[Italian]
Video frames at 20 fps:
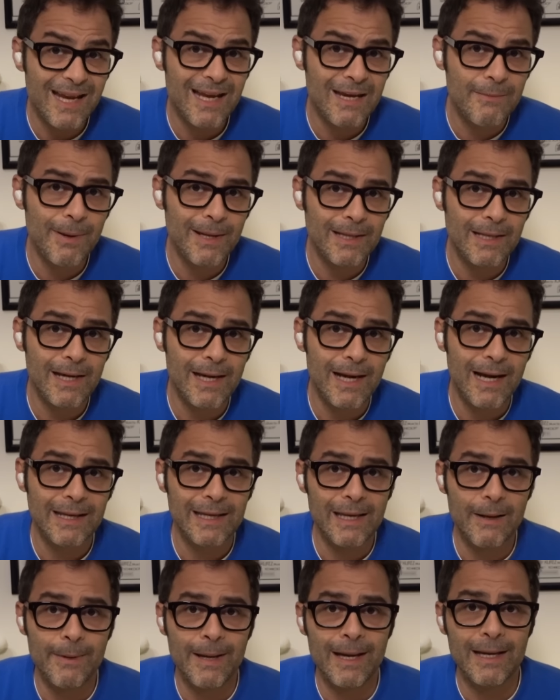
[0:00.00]
e ripetere
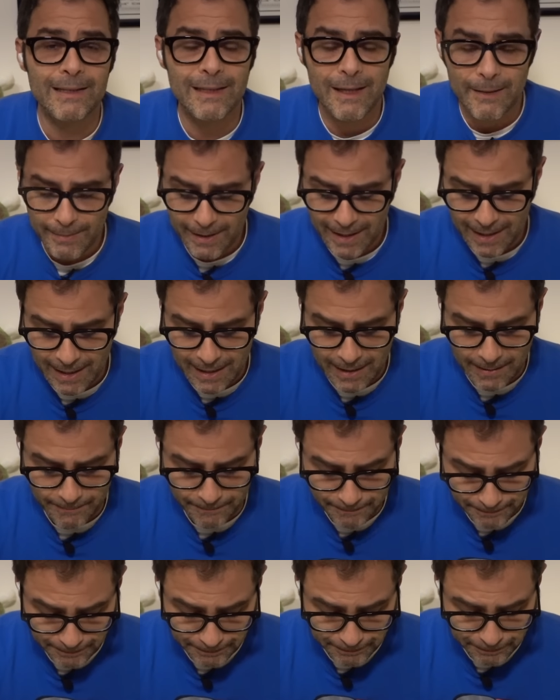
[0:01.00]
la chiamata
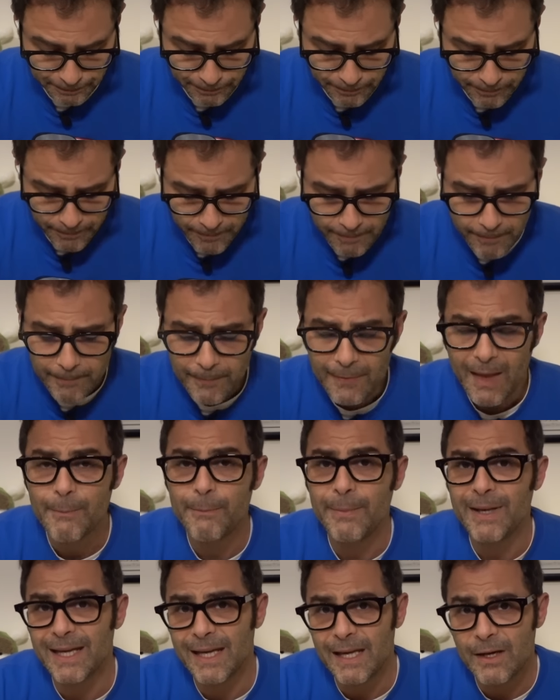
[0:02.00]
per,
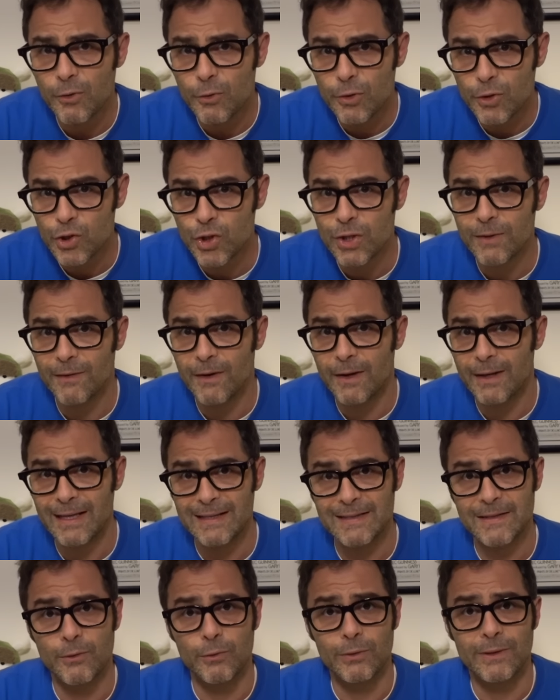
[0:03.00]
perché non riuscivano ad